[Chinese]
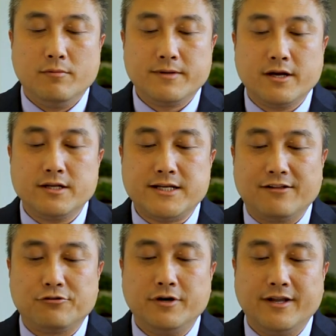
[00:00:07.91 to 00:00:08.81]
我们这个
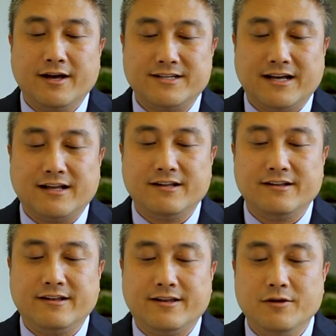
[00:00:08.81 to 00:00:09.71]
讲座呢，讲到
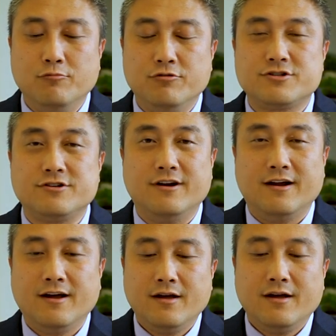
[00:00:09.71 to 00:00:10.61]
的题目是《